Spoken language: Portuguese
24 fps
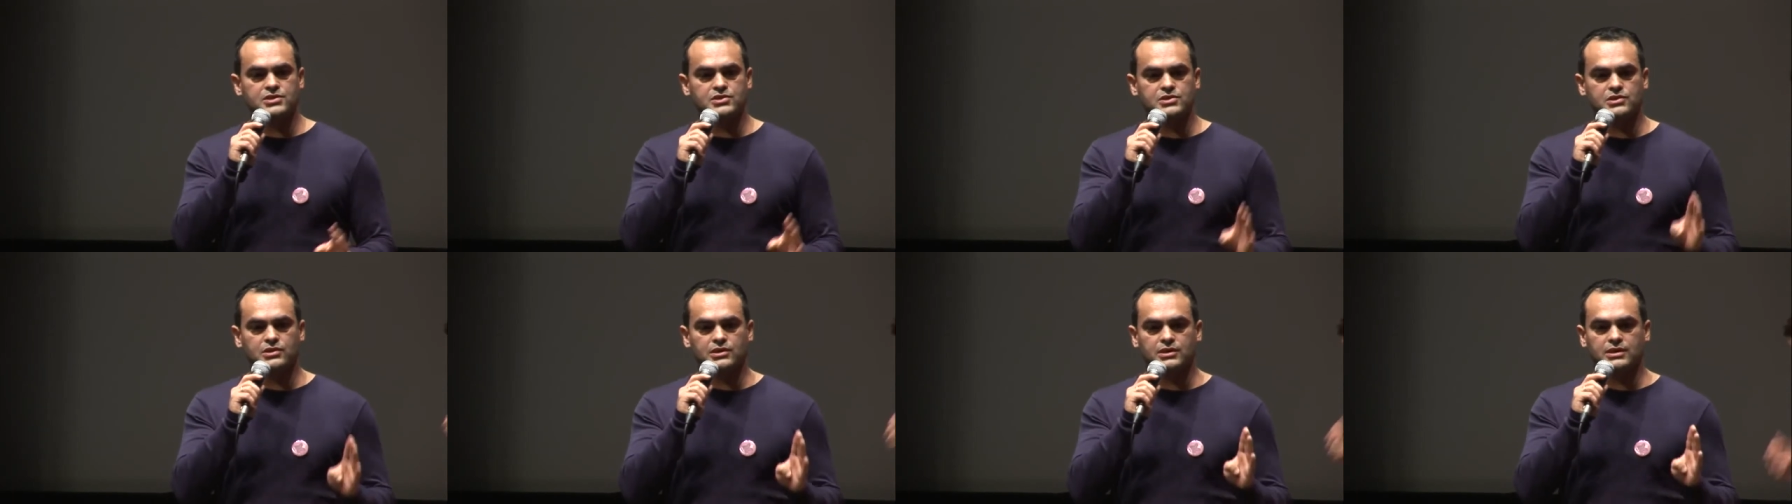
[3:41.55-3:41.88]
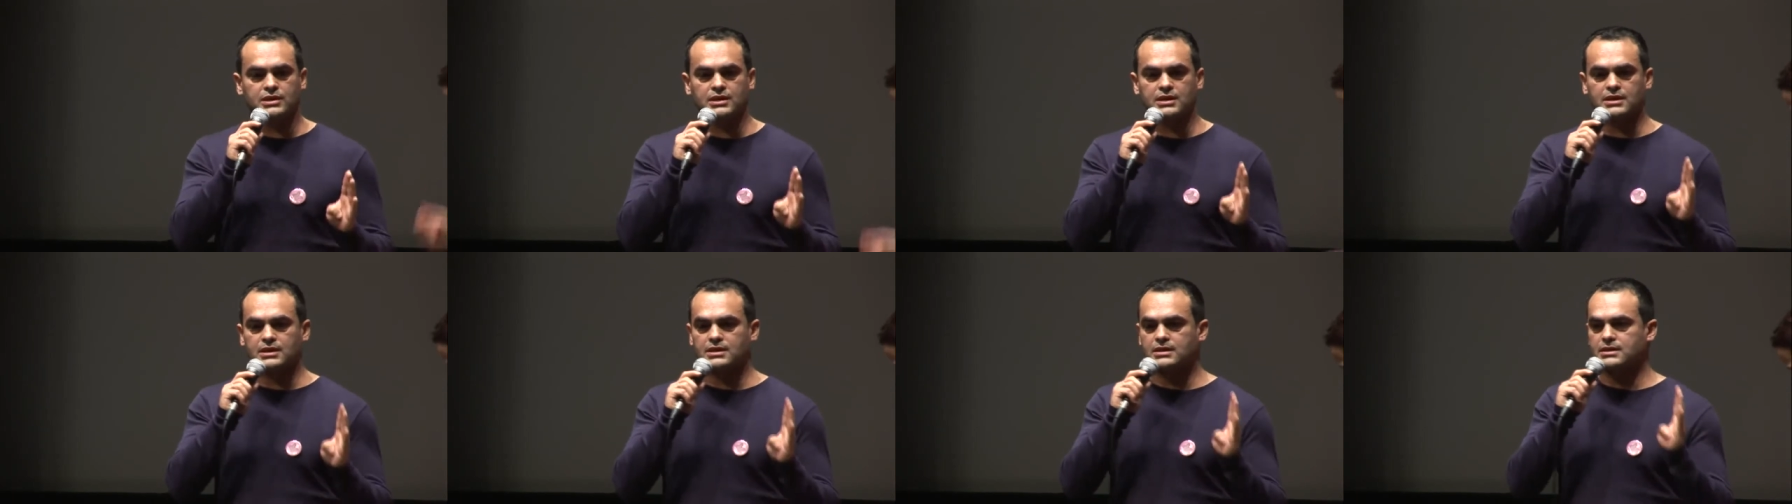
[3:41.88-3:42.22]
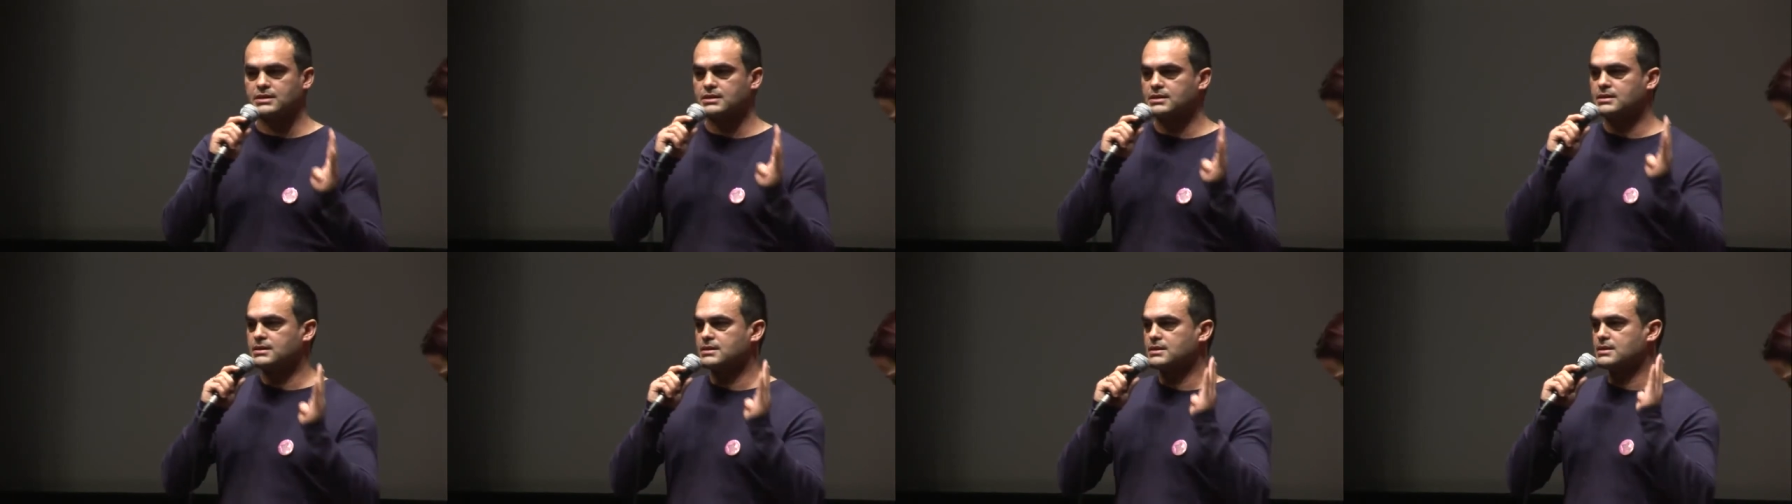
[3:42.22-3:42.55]
história,
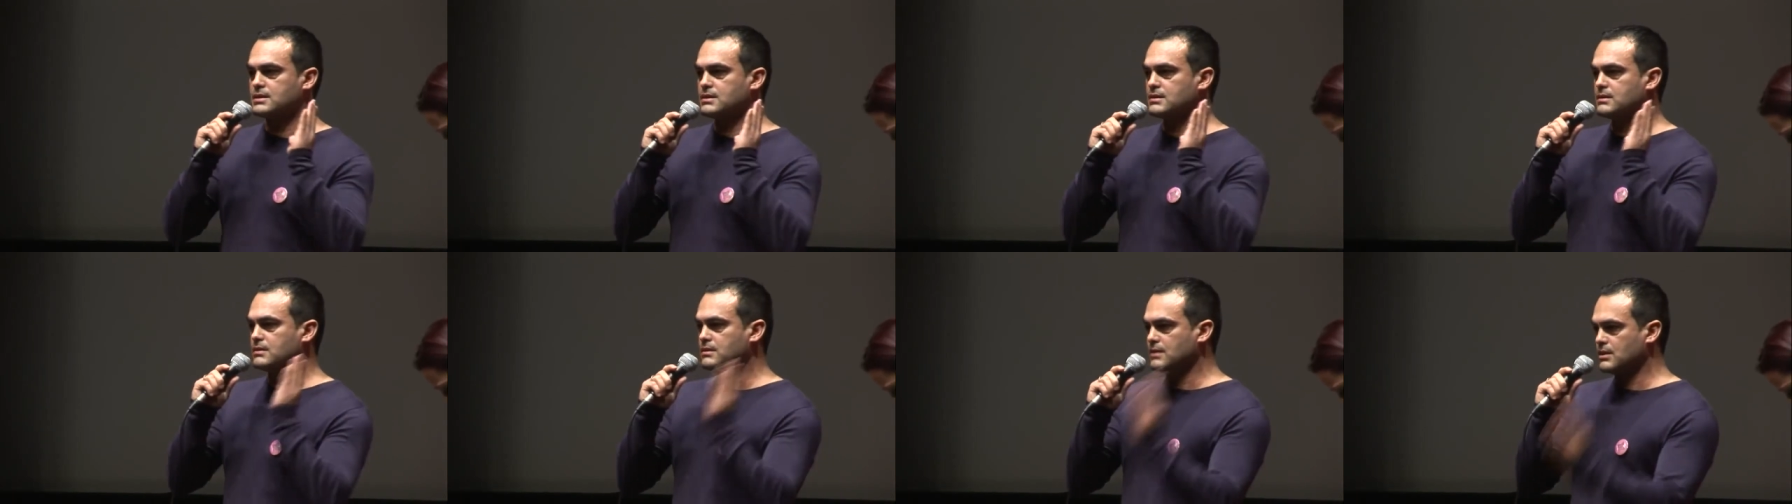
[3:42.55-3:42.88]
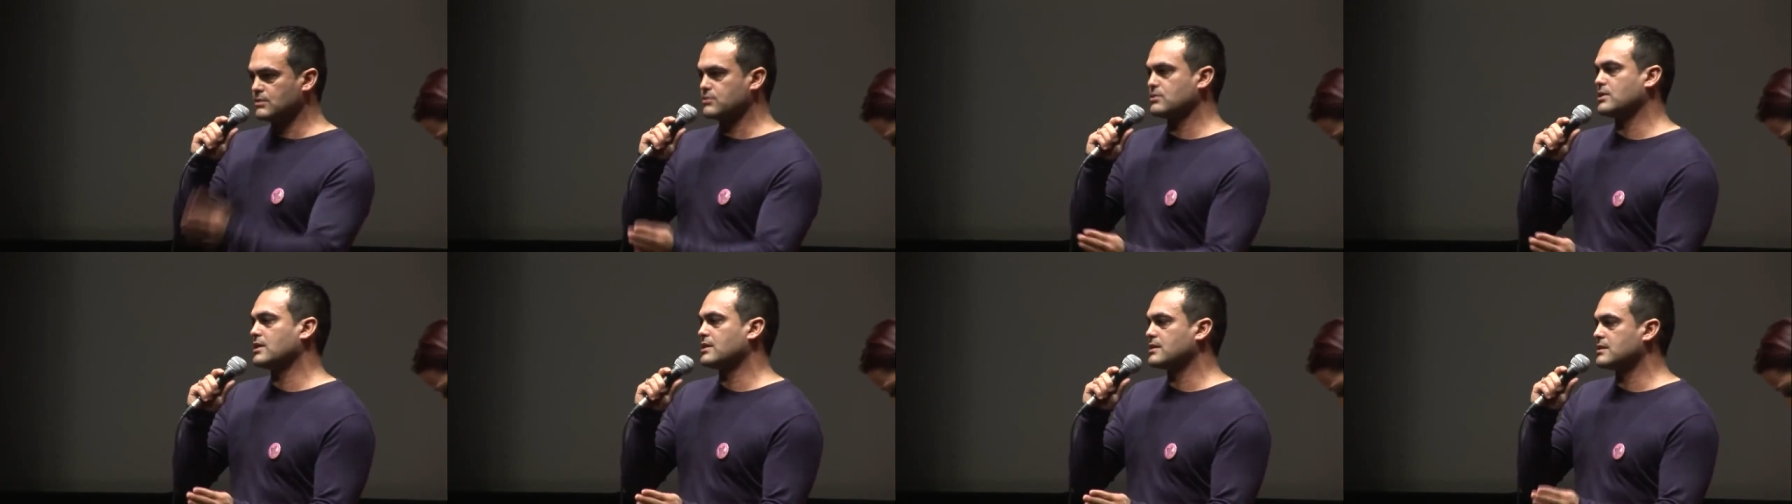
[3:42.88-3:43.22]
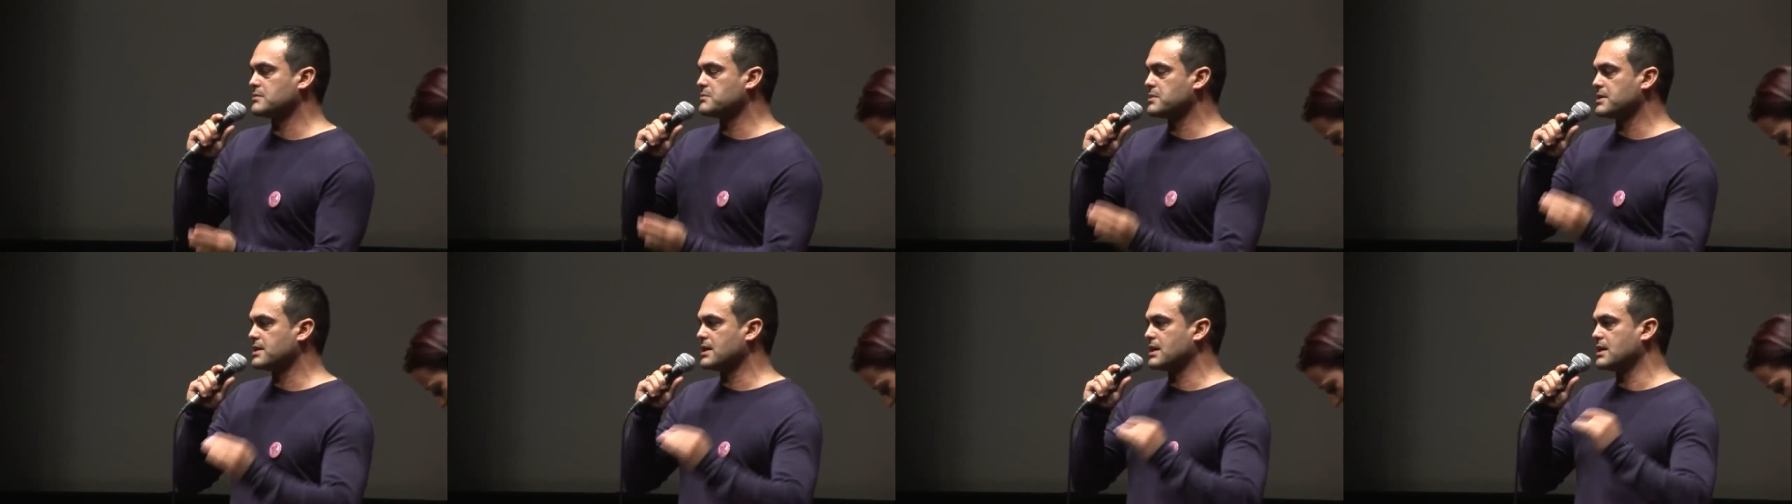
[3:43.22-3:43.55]
natural da
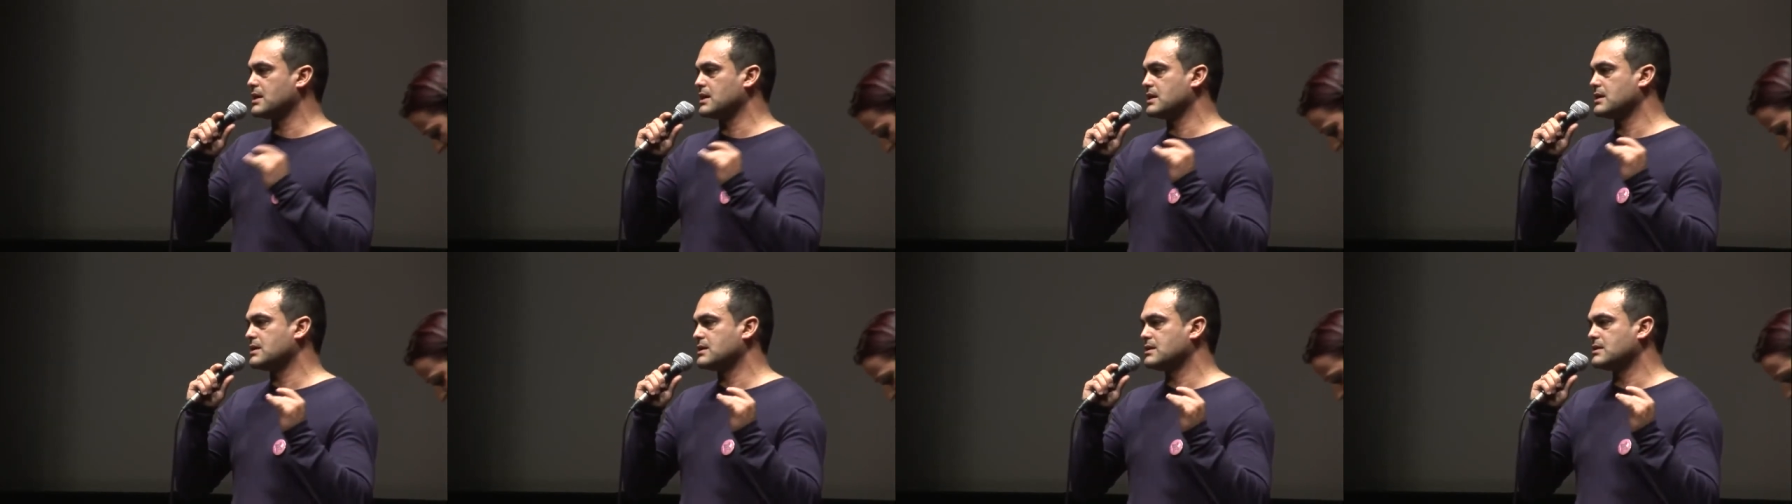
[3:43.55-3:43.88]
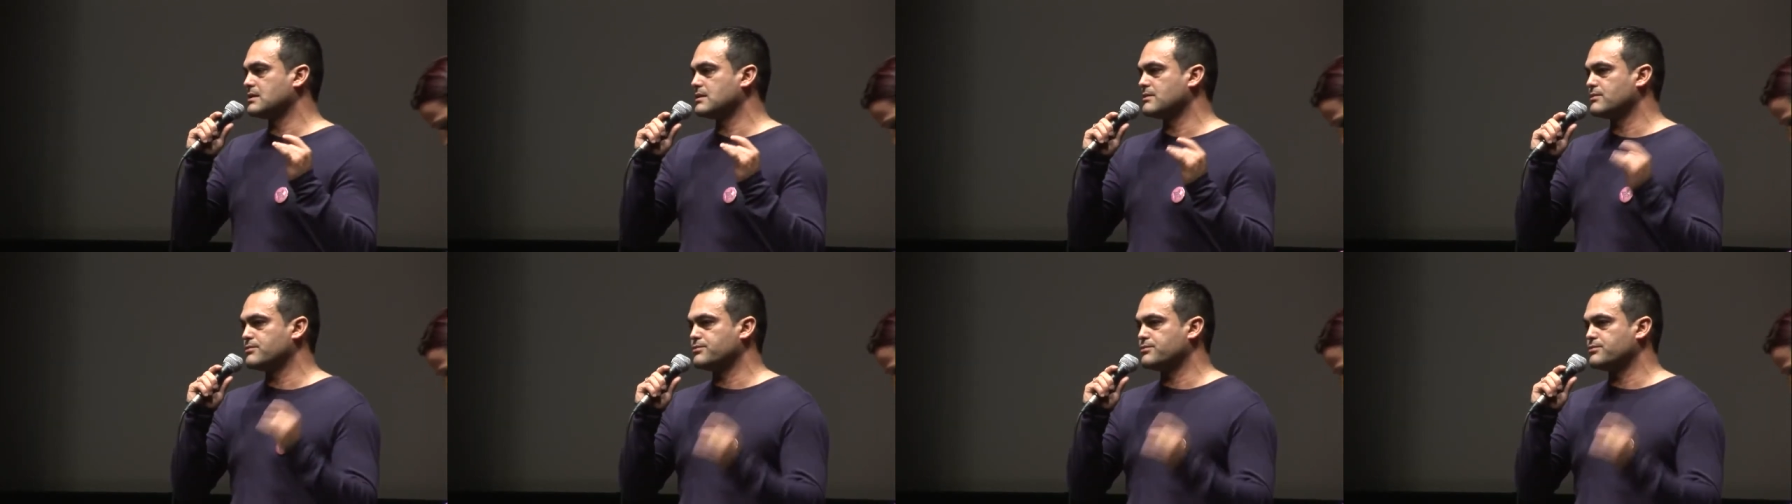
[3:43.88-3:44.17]
Madeira,